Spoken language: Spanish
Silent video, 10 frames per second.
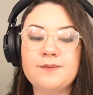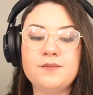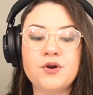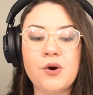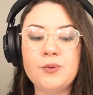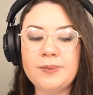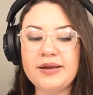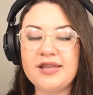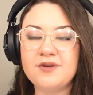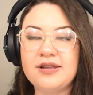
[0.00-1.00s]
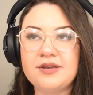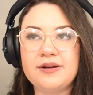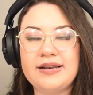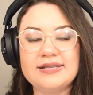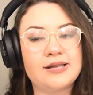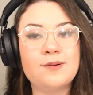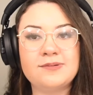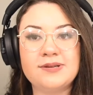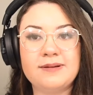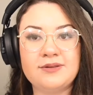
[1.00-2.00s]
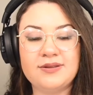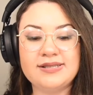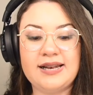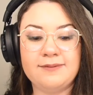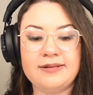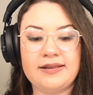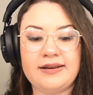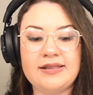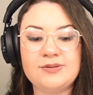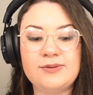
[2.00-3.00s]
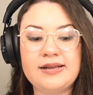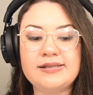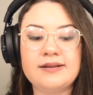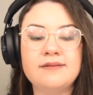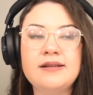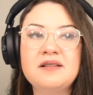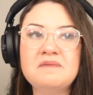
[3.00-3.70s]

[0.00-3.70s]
vio a un pequeño niño que la estaba observando desde la ventana de su casa.